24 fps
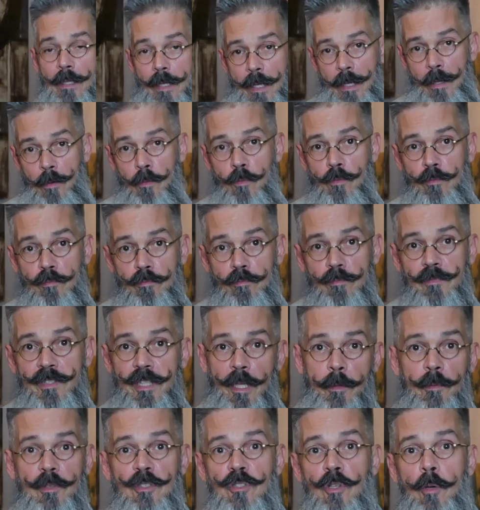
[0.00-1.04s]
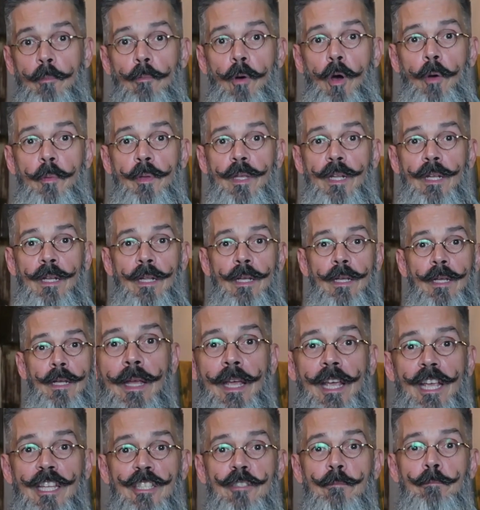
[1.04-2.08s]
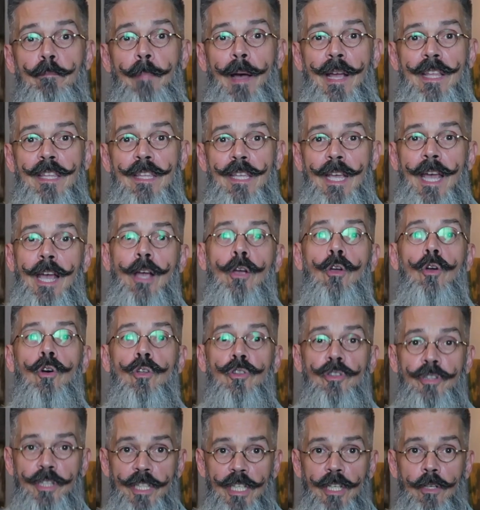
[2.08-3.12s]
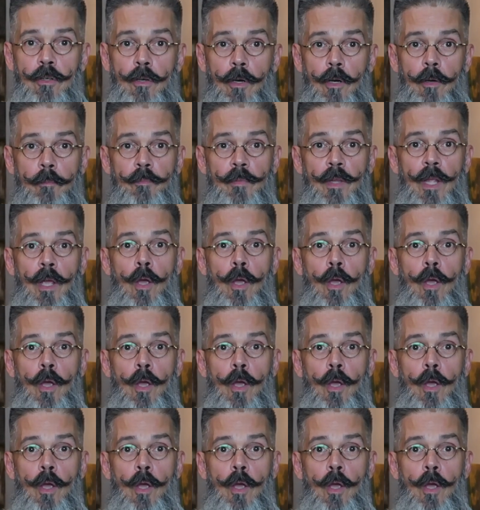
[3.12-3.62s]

que es un servicio móvil, España contigo.